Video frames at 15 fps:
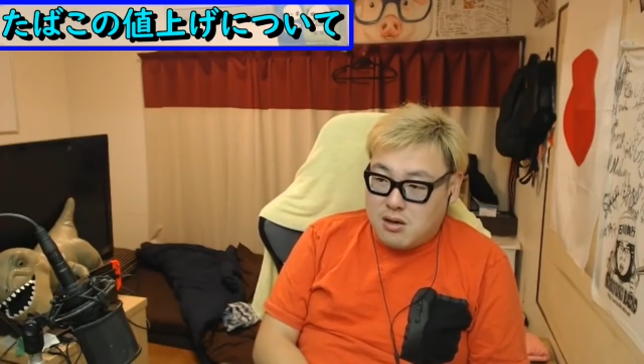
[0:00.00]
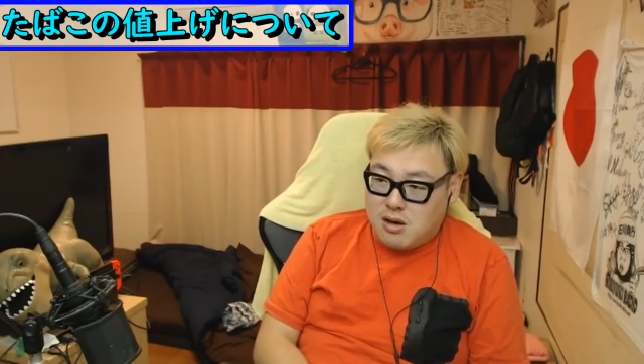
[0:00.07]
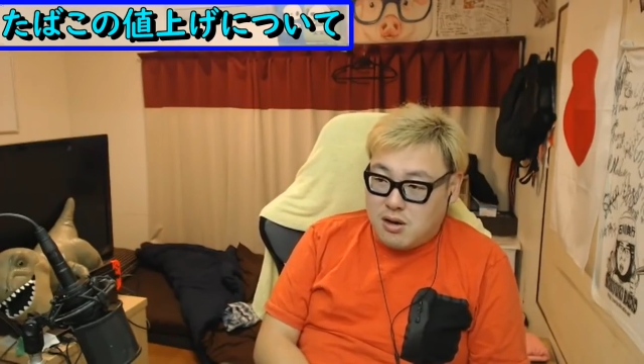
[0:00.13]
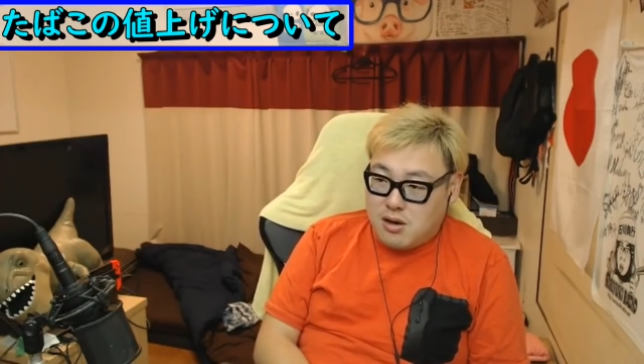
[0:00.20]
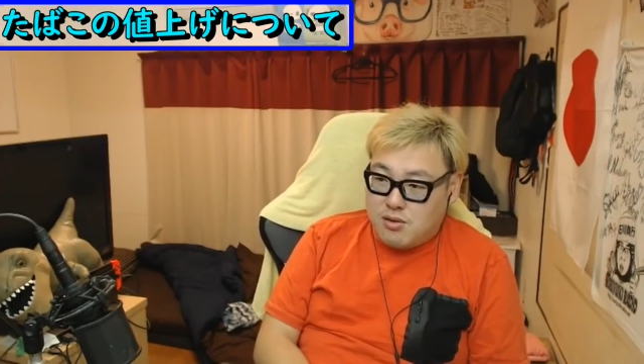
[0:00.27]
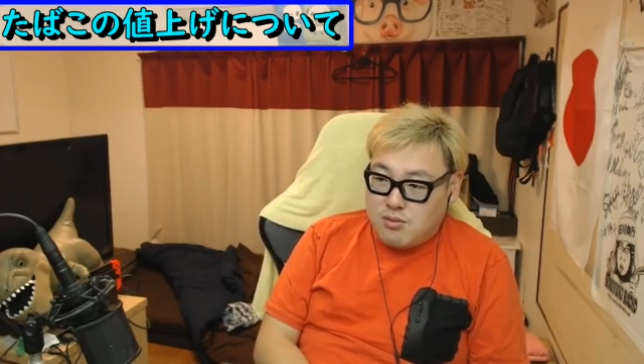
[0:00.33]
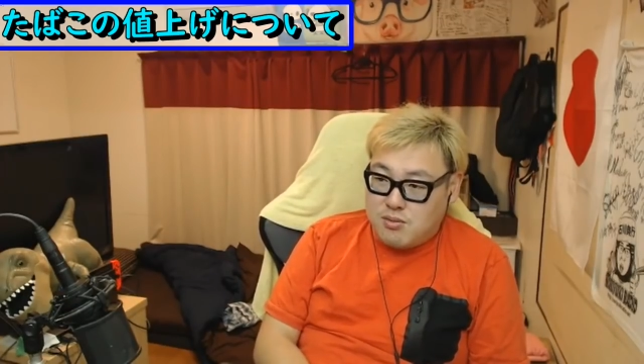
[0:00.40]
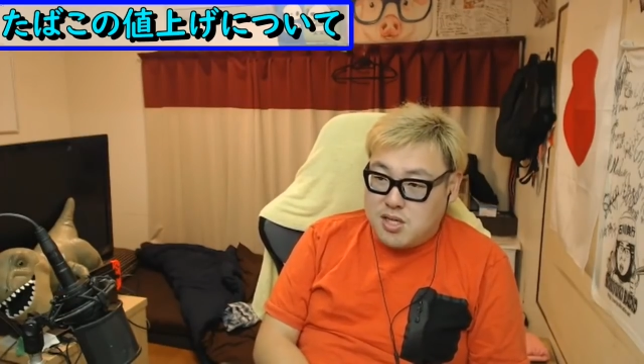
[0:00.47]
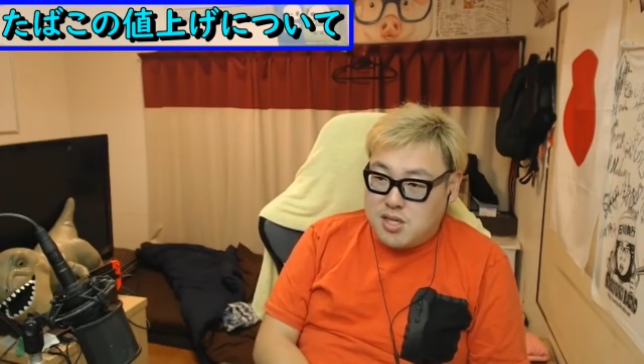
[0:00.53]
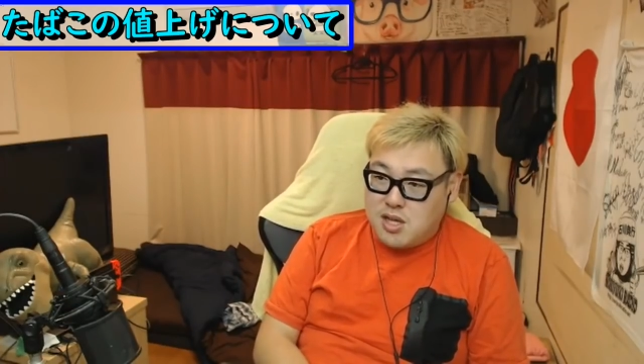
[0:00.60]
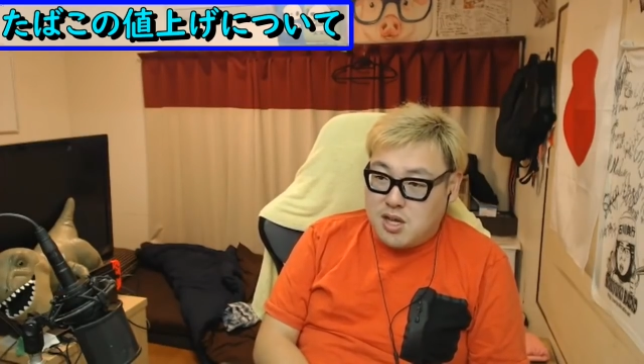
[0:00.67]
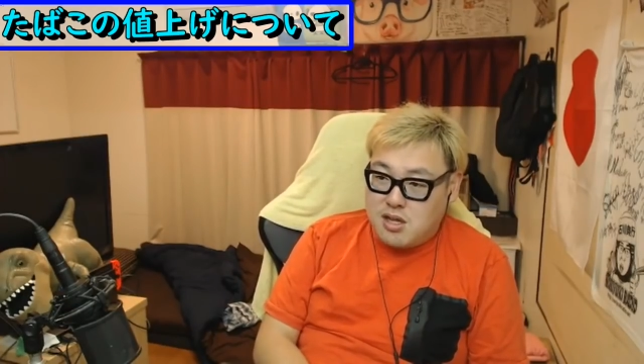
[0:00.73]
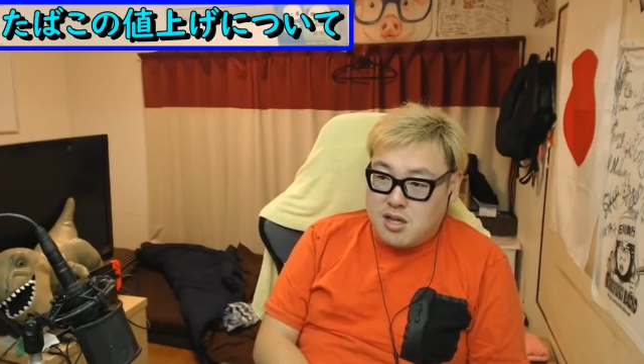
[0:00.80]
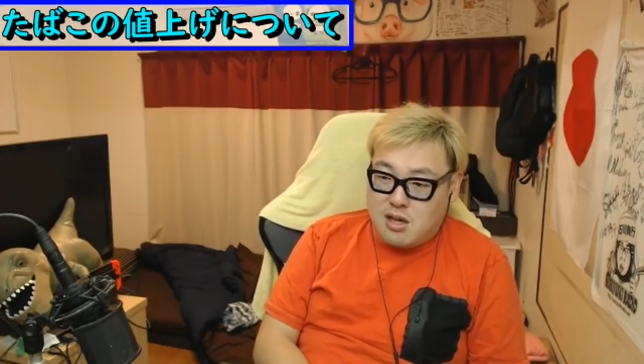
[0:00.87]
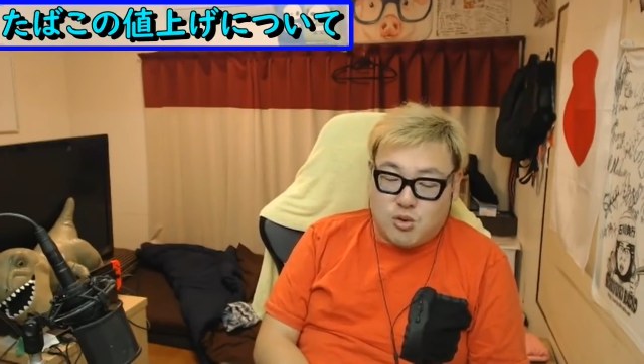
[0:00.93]
あの未
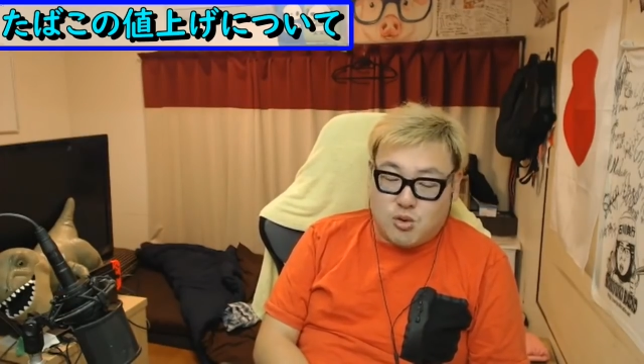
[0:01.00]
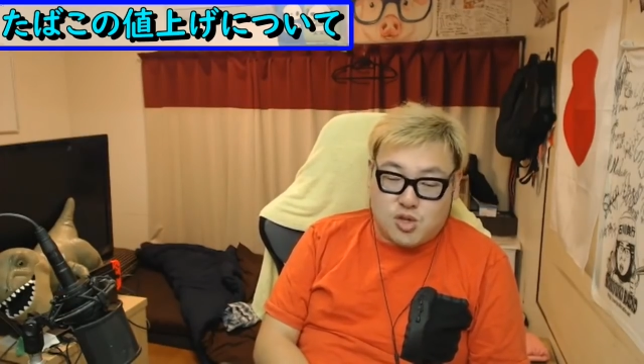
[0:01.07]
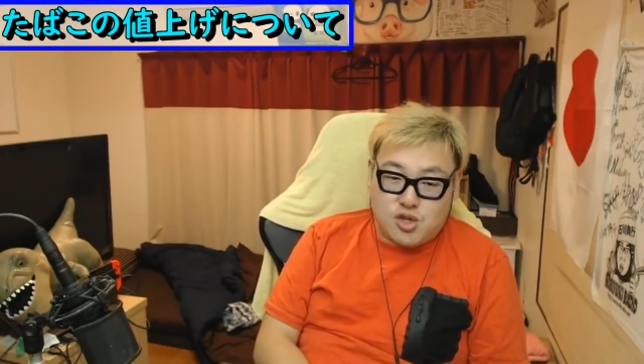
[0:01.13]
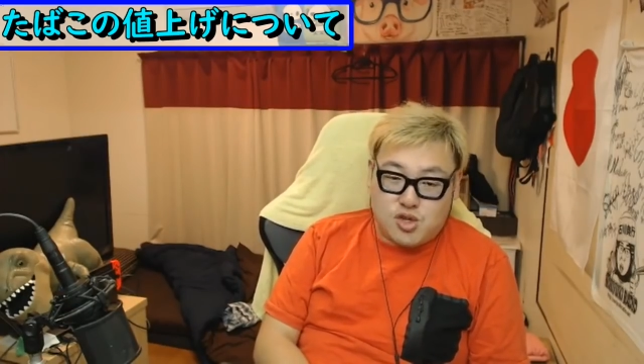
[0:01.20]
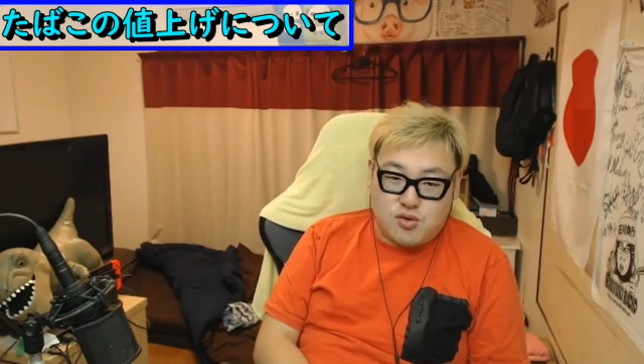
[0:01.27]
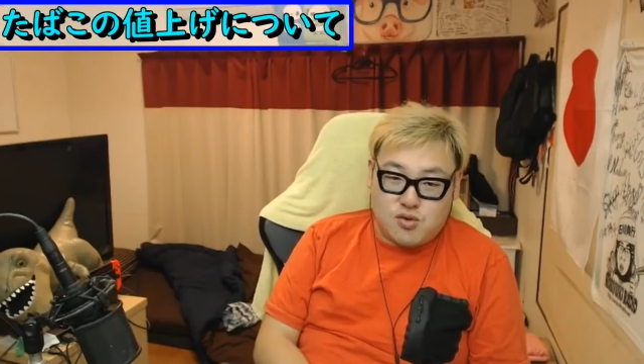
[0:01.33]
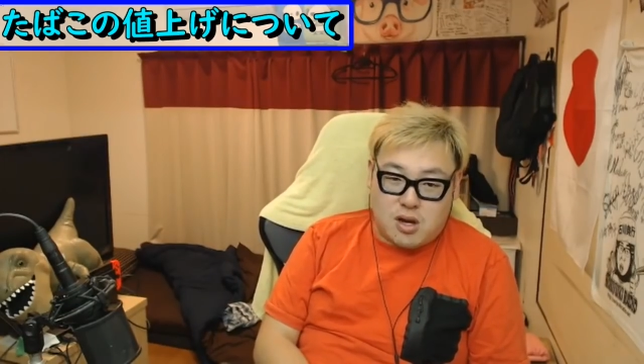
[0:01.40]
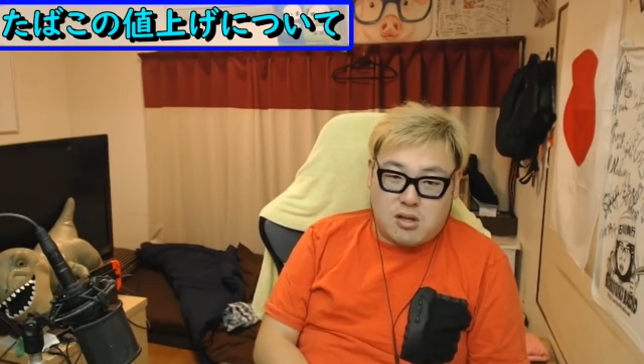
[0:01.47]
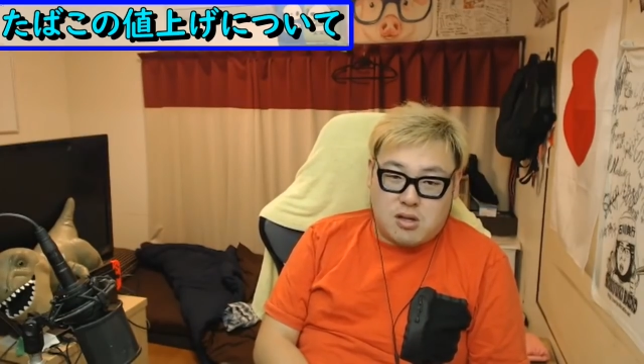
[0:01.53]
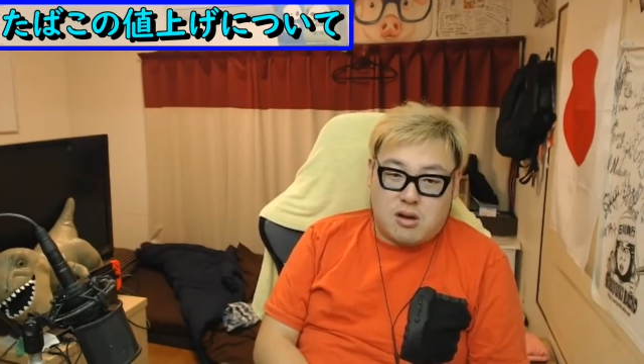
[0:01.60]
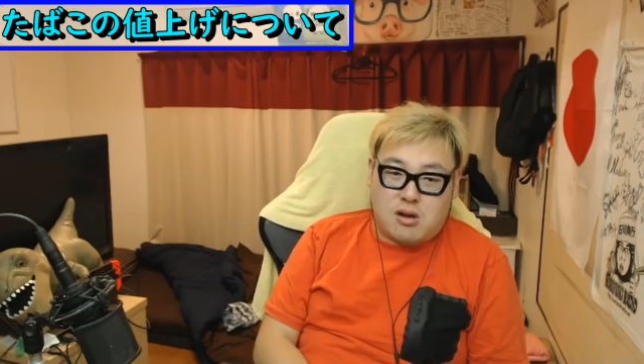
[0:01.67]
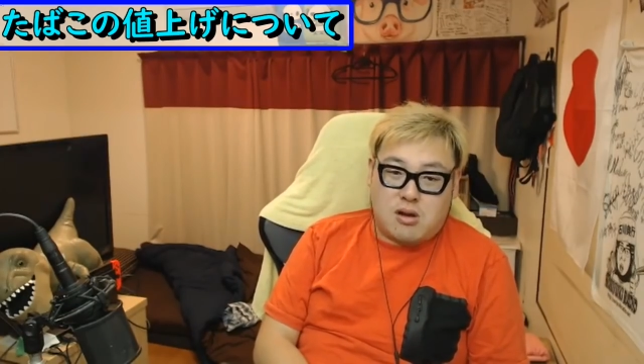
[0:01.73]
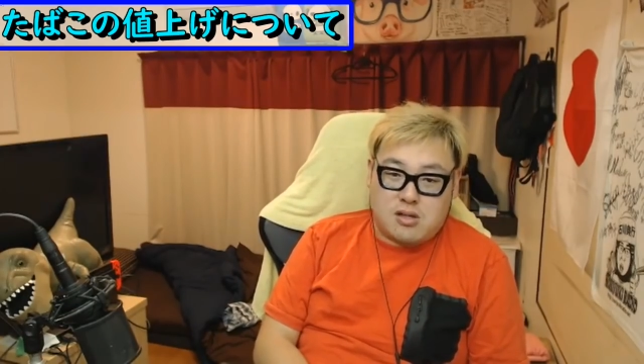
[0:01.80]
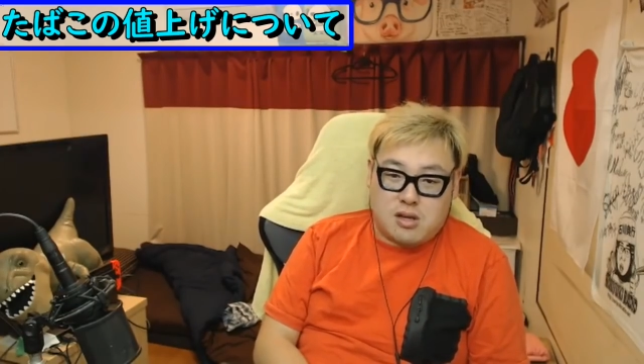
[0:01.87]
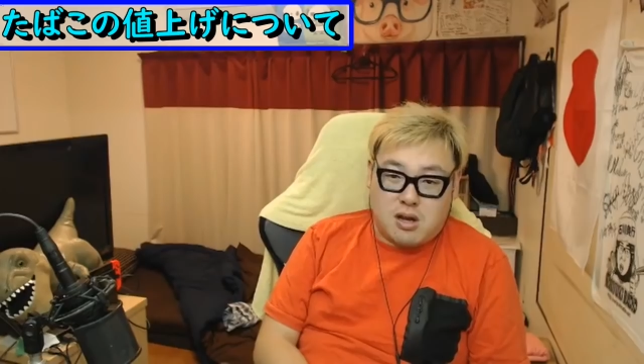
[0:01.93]
成年も吸うわけだ
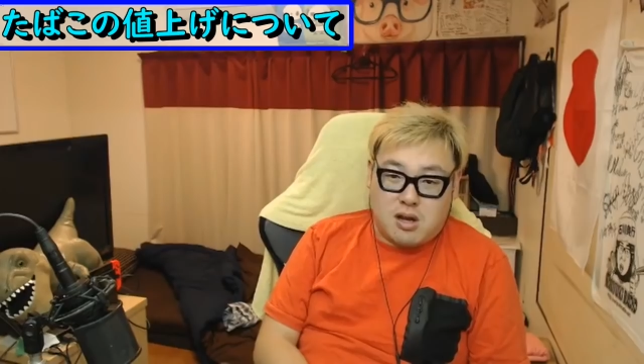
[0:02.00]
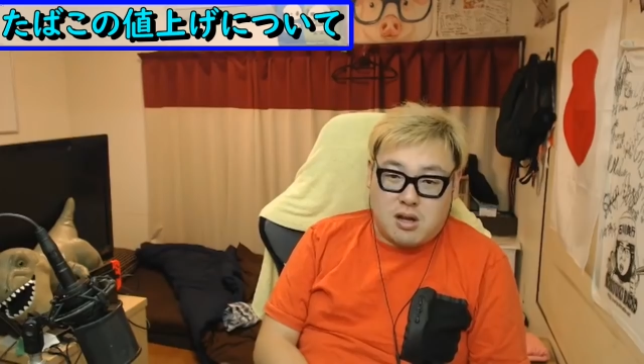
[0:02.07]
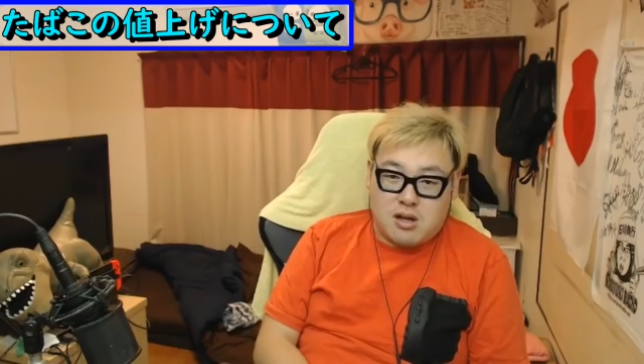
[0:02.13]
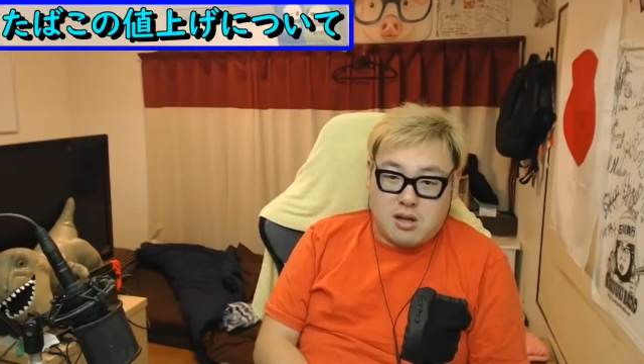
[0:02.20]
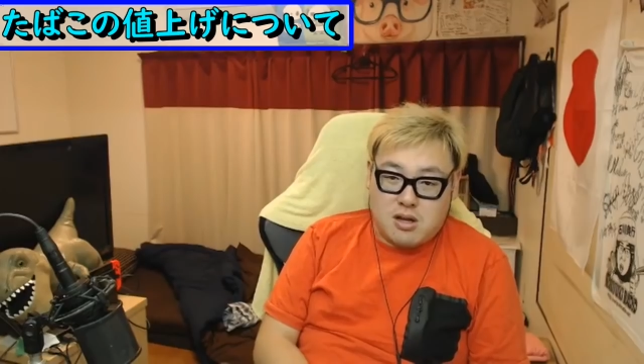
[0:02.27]
からさ